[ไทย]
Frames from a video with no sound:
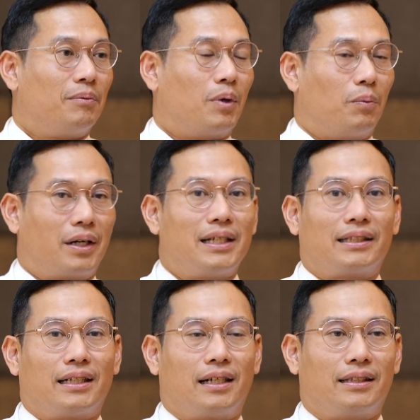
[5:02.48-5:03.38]
ผมก็อยาก
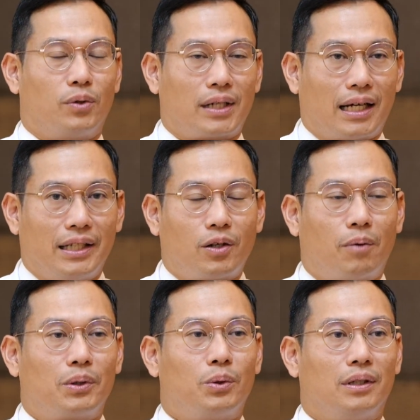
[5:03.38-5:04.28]
จะถือโอกาสนี้ขอบ
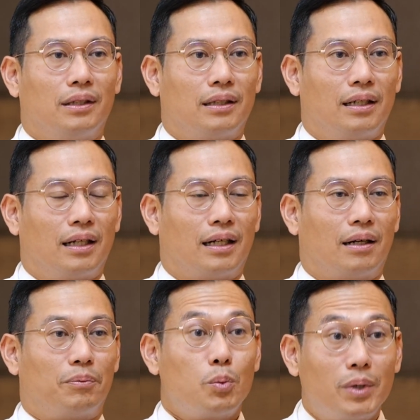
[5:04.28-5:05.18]
พระคุณ
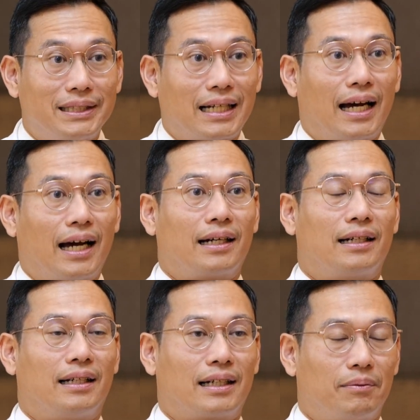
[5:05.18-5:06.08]
ผู้บริจาค
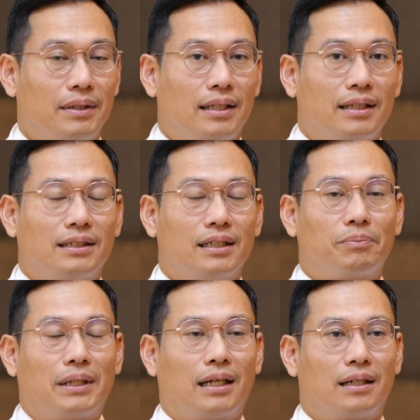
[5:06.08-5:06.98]
นะครับซึ่ง
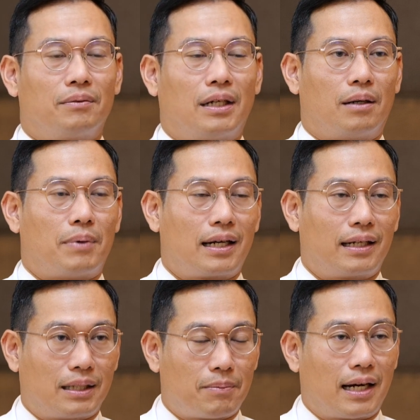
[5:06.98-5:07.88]
เป็นทั้งภาค
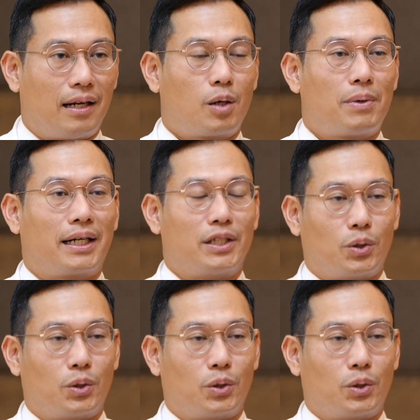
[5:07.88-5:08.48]
รัฐบาลแล้วก็ภาคเอก